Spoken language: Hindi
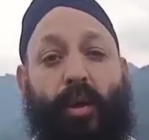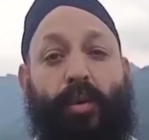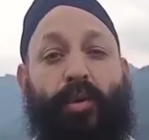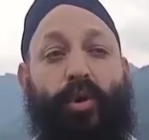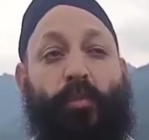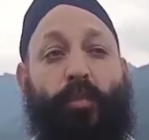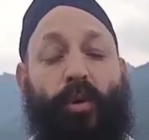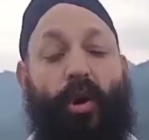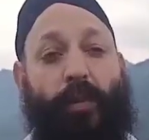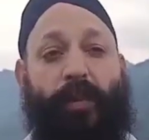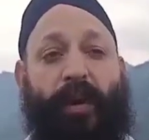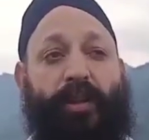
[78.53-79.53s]
उनको
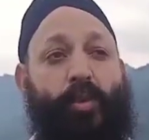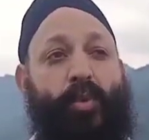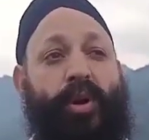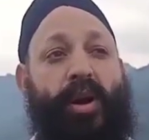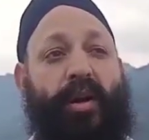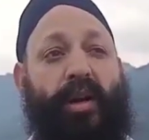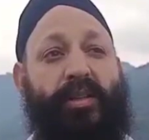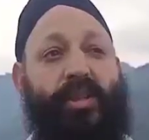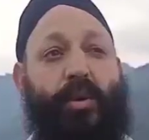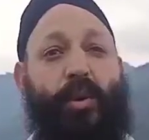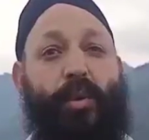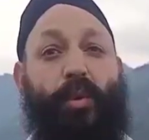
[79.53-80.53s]
मुहरबत दूंगा कि देखो